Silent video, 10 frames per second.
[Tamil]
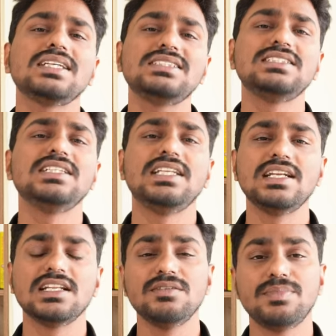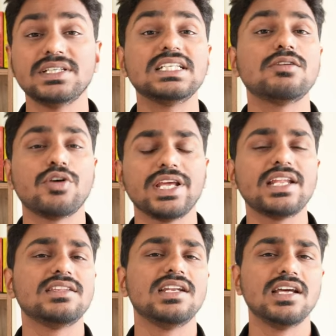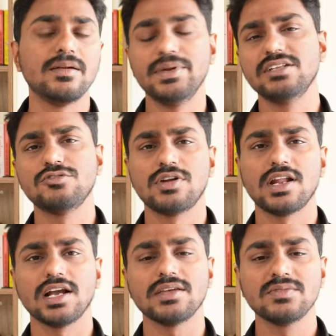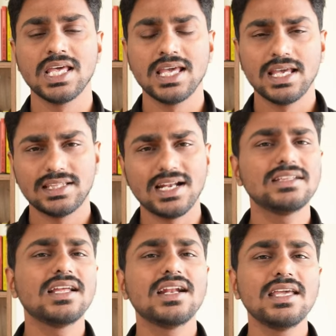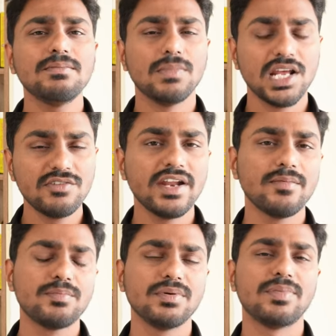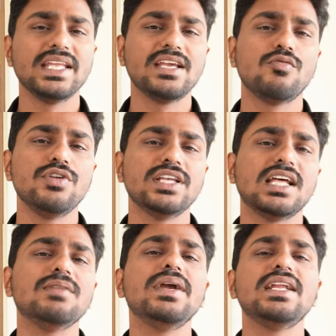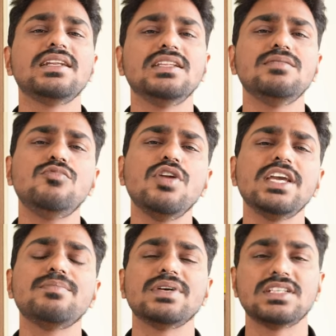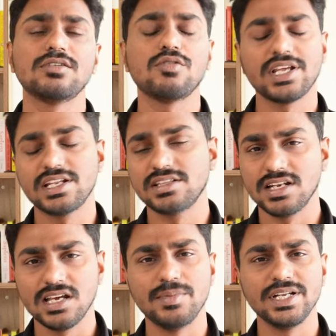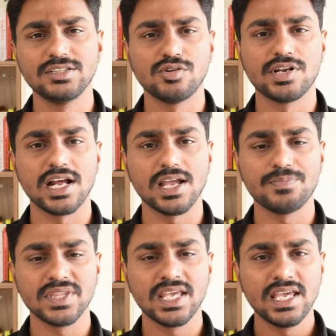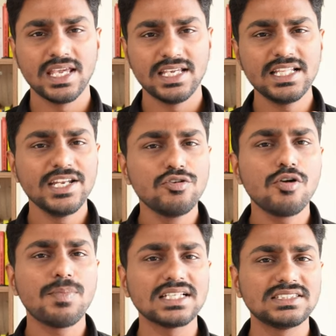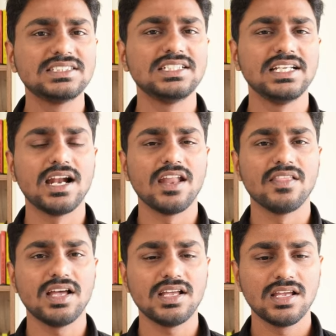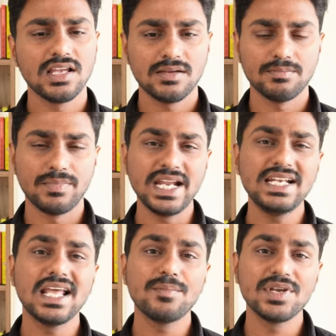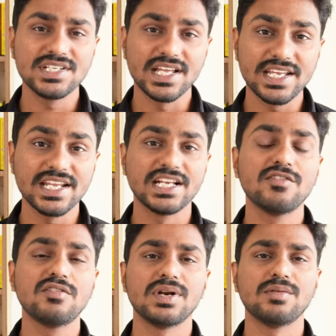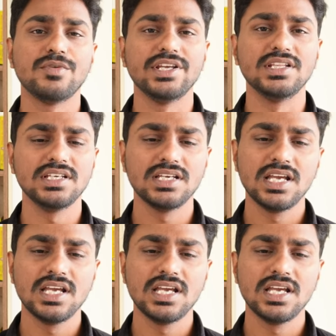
பிளாஸ்டிசிட்டின்றது பெருசாக இல்லை அப்படின்னு சொல்கிறாங்க தன்னைத்தானே மறுவடிவமைப்பு பண்ணிக்கக்கூடிய தன்மைன்றது மூளைக்கு பெருசாக இல்லை அப்படின்னு சொல்கிறாங்க இந்த நியூரோ பிளாஸ்டிசிட்டினால தான் பிரெயின் டேமேஜை நிறைய ரிகவர் பண்ண முடியுது